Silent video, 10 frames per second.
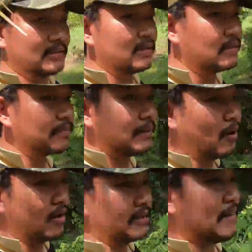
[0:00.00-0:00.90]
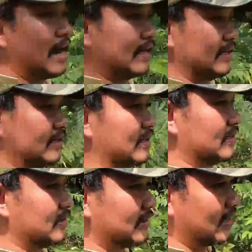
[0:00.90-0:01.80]
ซึ่งเป็นบ่อที่บ้านเอง
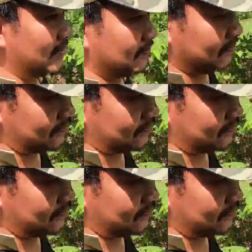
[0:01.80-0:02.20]
นะครับ